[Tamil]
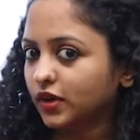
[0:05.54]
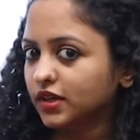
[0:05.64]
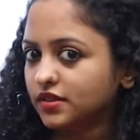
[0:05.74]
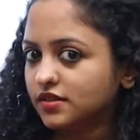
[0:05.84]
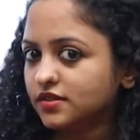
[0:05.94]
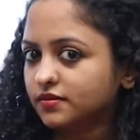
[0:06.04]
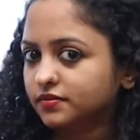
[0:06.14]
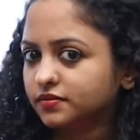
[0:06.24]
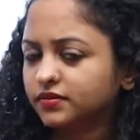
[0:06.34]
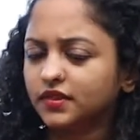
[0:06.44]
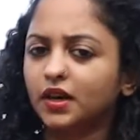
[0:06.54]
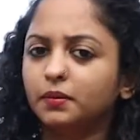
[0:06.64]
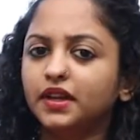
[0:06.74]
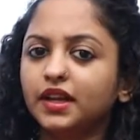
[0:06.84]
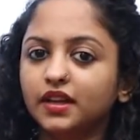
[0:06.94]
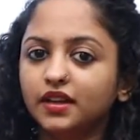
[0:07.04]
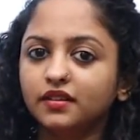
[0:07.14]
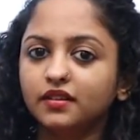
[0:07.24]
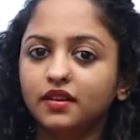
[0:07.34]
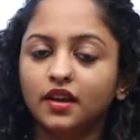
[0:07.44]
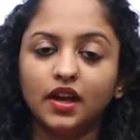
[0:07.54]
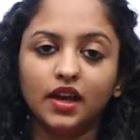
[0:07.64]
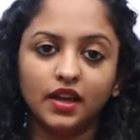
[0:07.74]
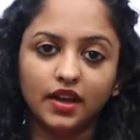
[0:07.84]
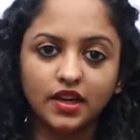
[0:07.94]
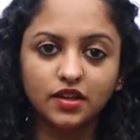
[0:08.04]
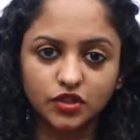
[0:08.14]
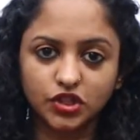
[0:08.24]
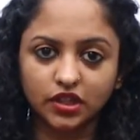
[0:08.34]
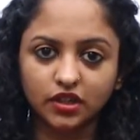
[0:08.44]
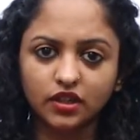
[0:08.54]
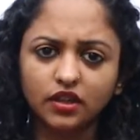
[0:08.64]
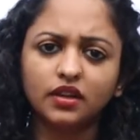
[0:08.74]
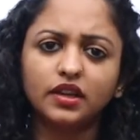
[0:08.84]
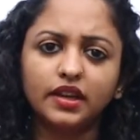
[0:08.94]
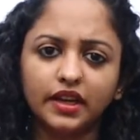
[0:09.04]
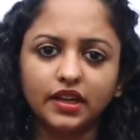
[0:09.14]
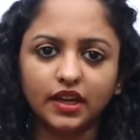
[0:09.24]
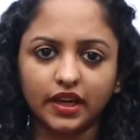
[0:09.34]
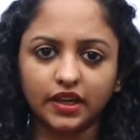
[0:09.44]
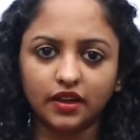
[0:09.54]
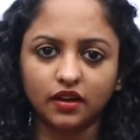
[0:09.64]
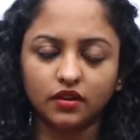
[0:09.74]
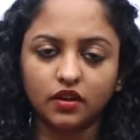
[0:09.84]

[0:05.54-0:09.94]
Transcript: வேர்ட்ஸ் அப்படின்னா என்ன ரெண்டு விஷயங்கள் ரெண்டு ஐடியா